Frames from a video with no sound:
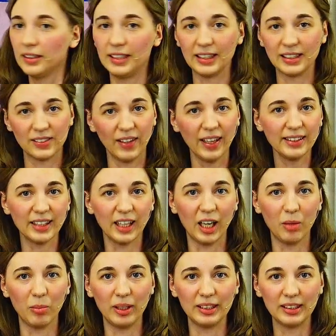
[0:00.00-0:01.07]
Der zweite
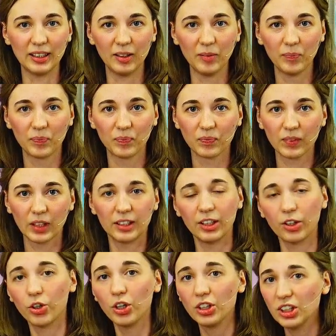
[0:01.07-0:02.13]
Arbeiter,
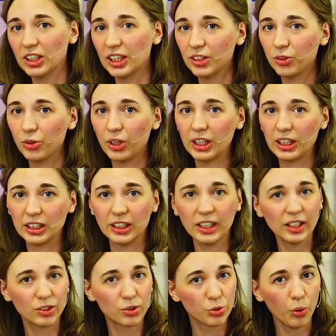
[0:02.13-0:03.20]
der konnte natürlich
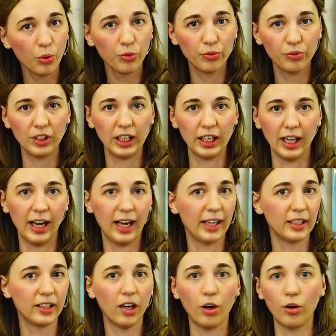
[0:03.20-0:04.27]
nicht so viel
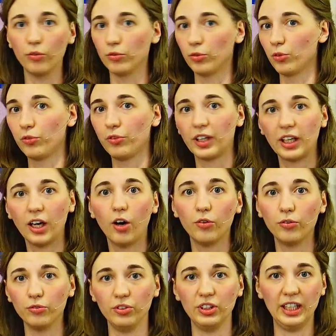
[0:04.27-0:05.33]
einkaufen und
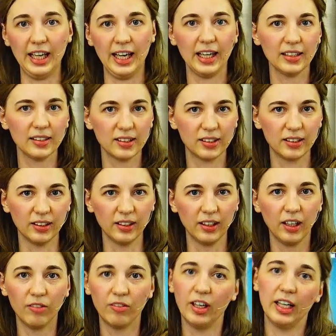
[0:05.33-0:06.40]
verkaufen wie der erste,
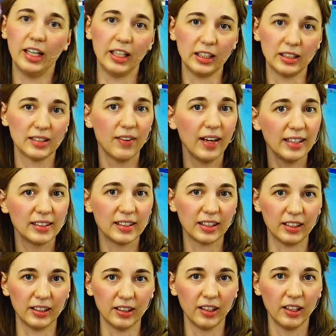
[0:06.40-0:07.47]
weil er ja zwei
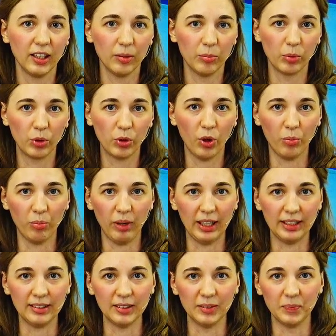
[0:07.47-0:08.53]
Säcke bekommen
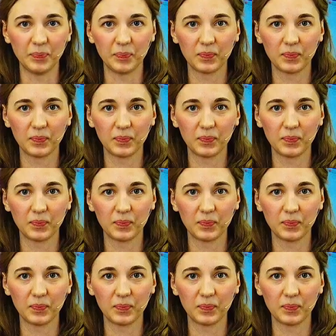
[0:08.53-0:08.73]
hatte.